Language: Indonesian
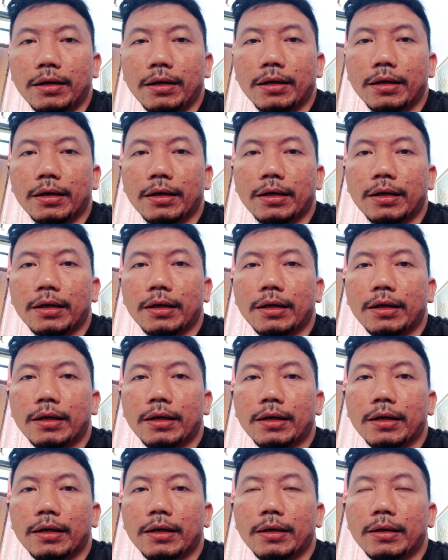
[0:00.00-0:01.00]

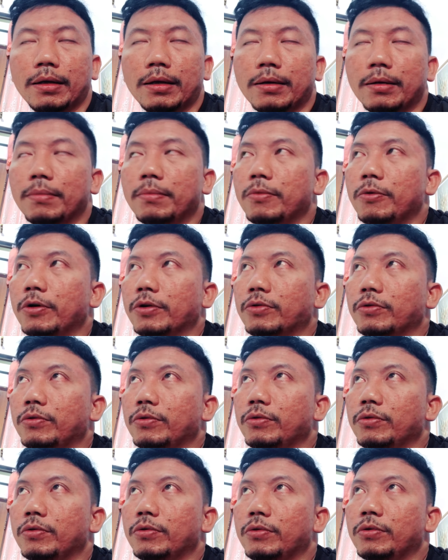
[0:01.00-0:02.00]
uh,
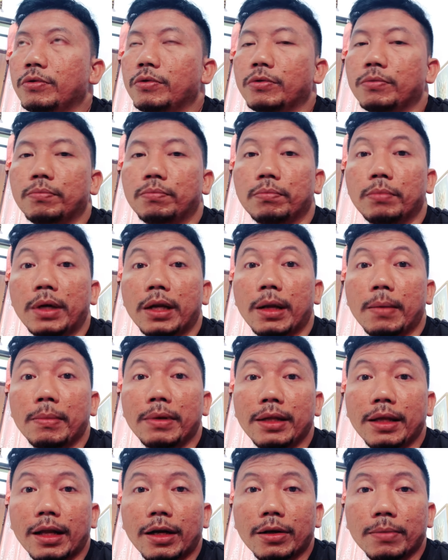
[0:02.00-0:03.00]
waktu balap
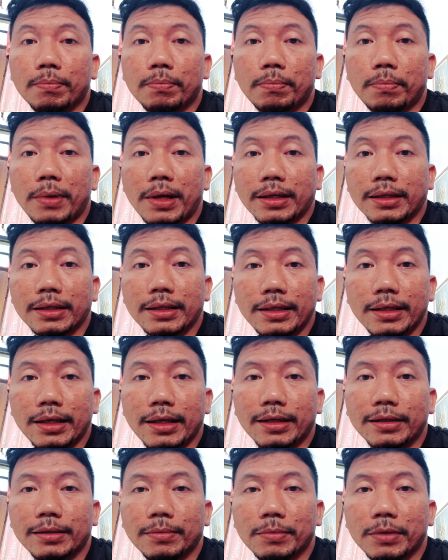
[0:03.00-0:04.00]
liar pagi
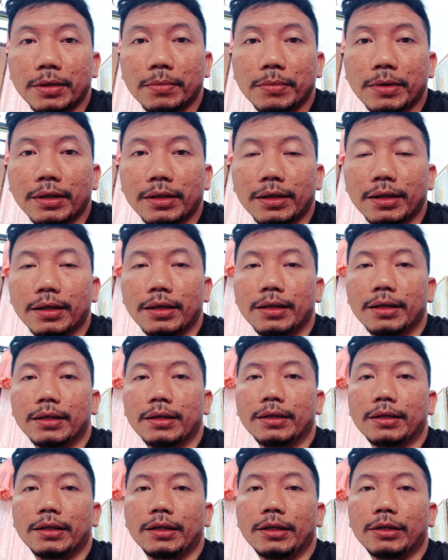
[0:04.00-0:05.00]
ya teman-teman
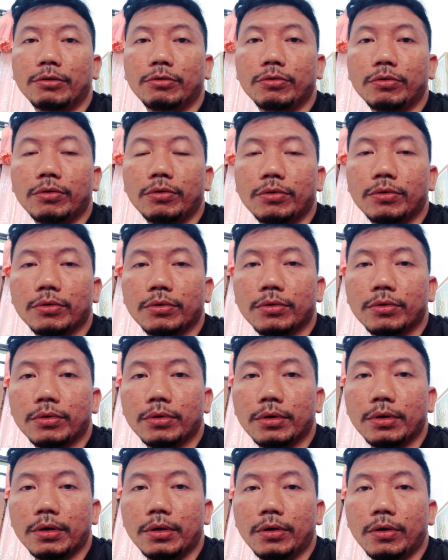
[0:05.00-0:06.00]
itu
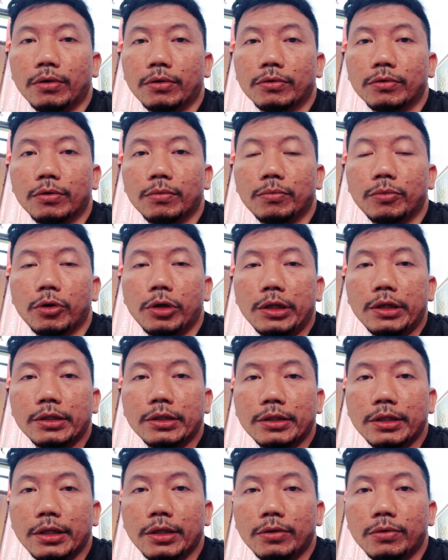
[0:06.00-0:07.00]
oknum
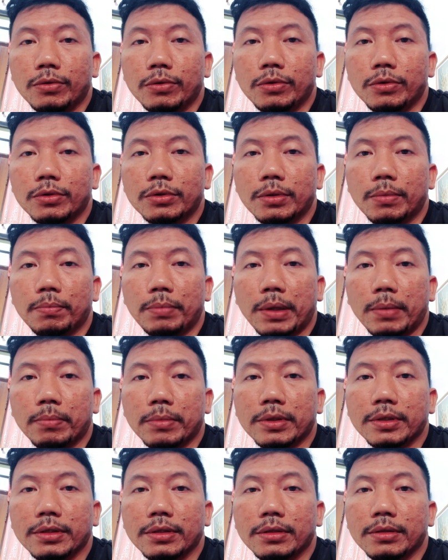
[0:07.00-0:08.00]
polisi itu sempat
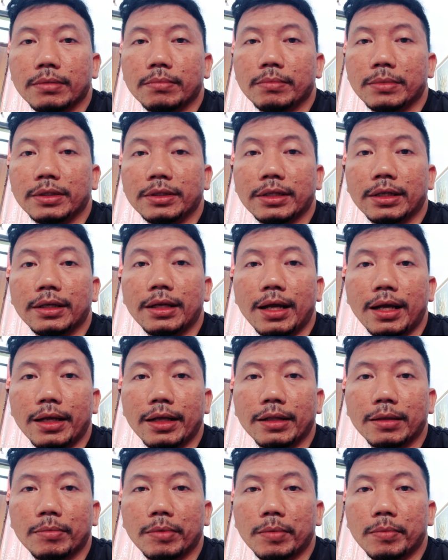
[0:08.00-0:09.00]
men mencegah
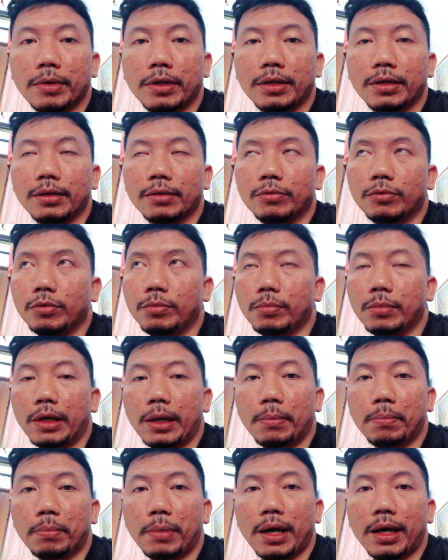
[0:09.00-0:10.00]
ya teman-teman tuh
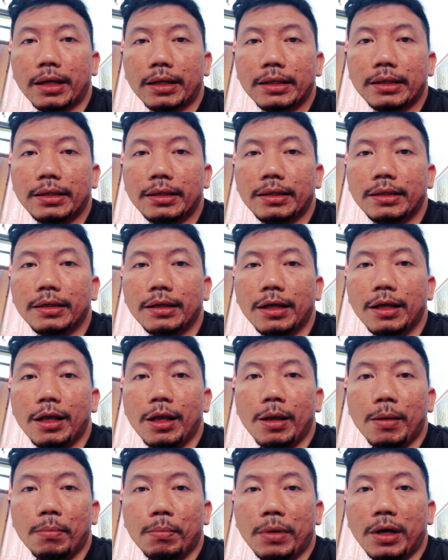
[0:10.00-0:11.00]
melempari
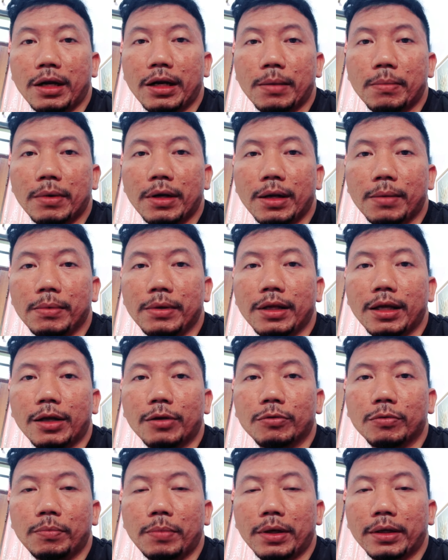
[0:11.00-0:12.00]
balap-balap liar
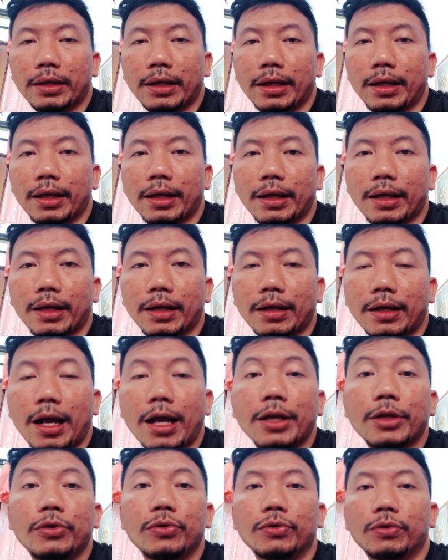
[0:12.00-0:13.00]
tuh pakai
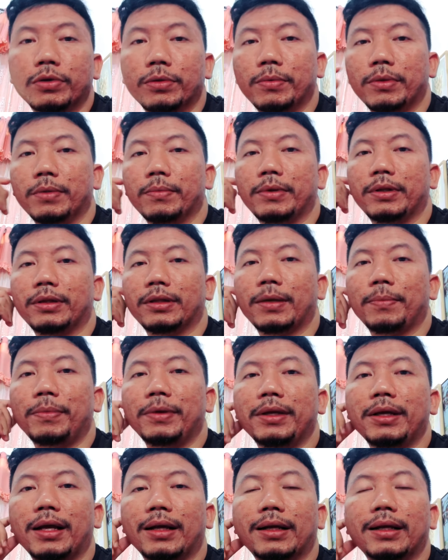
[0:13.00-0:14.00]
kayu teman-teman
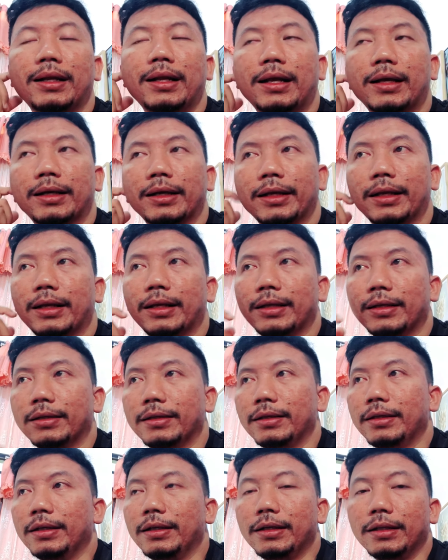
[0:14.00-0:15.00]
tapi nggak kena kayaknya
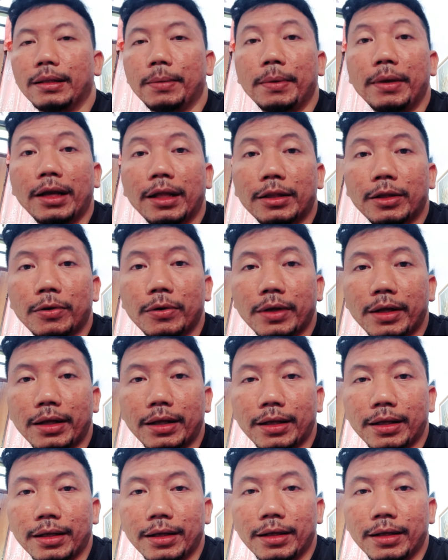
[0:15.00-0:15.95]
tapi nggak tahu lah